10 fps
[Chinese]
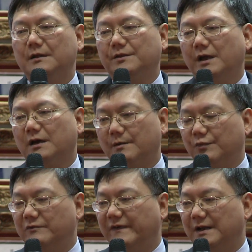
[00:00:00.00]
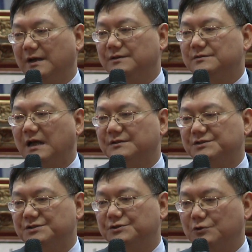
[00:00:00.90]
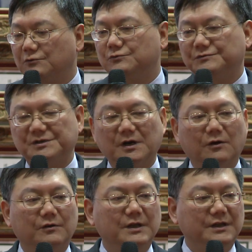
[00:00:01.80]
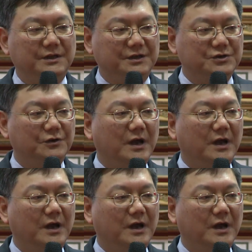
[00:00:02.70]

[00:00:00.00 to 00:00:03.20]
第二个部分呢，当知识充足之后，你就